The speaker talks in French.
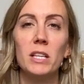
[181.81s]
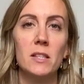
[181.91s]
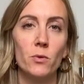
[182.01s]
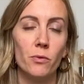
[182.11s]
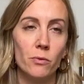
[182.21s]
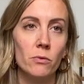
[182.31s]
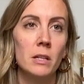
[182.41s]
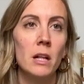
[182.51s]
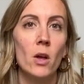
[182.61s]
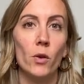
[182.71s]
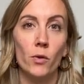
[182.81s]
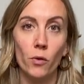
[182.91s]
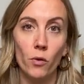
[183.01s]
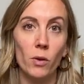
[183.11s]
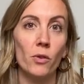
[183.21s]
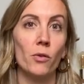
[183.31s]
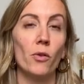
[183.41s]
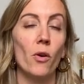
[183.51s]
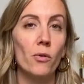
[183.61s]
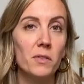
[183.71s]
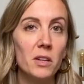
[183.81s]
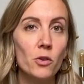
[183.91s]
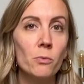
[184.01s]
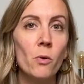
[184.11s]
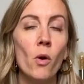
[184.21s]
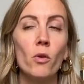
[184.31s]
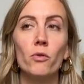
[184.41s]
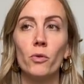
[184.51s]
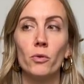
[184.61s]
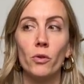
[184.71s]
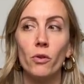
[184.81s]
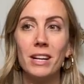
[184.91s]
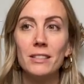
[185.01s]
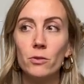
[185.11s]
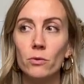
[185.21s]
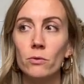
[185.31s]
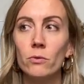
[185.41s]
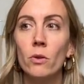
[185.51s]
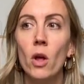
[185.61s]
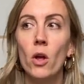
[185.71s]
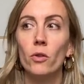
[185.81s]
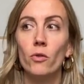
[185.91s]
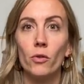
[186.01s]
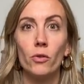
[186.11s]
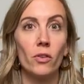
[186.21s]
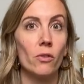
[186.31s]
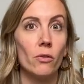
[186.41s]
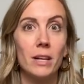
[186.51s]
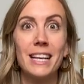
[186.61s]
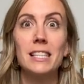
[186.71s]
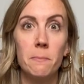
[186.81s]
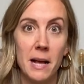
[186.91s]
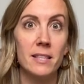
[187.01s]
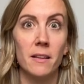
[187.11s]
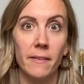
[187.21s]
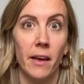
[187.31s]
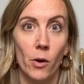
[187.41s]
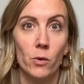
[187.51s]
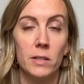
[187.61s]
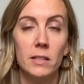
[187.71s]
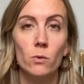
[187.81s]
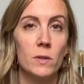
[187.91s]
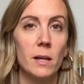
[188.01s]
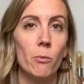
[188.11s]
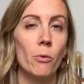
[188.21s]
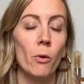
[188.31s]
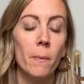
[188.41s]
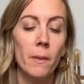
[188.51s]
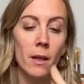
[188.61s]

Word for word: qui se font, que ce soit dans notre environnement, dans nos relations, dans notre espace intérieur aussi tout simplement,